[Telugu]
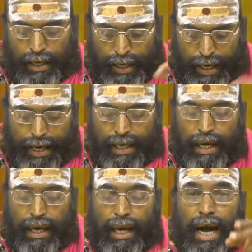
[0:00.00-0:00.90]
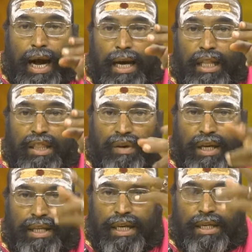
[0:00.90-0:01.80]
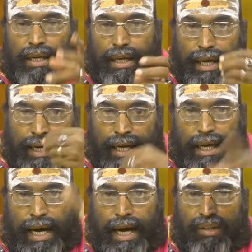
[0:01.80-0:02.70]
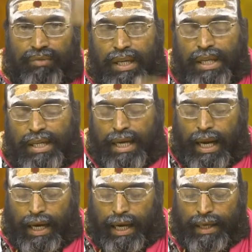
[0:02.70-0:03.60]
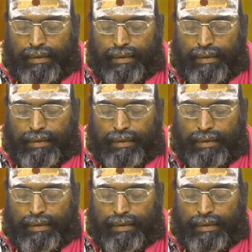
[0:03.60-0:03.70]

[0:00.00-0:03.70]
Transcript: రీటంకార ధ్వని చే రీటంకార ధ్వని చేశారట